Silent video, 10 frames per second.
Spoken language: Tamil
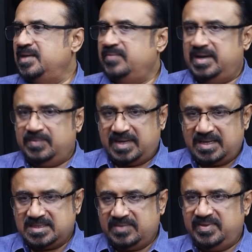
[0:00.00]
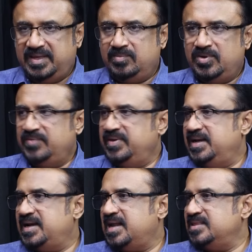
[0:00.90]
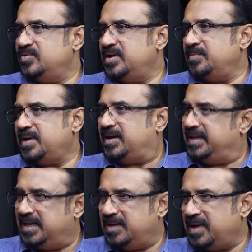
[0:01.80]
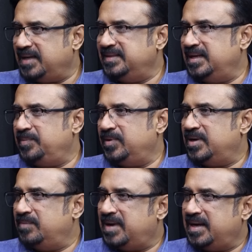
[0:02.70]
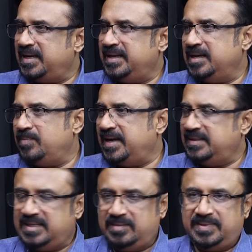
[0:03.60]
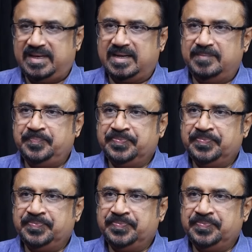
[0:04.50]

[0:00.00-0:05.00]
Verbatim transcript: வேண்டுமென்றால் செபியின் முடிவிலே நான் அந்த உடன்பாடு நீங்களும் அறிந்திருப்பீர்கள் உடன்பாட்டை நீங்கள் படித்திருப்பீர்கள்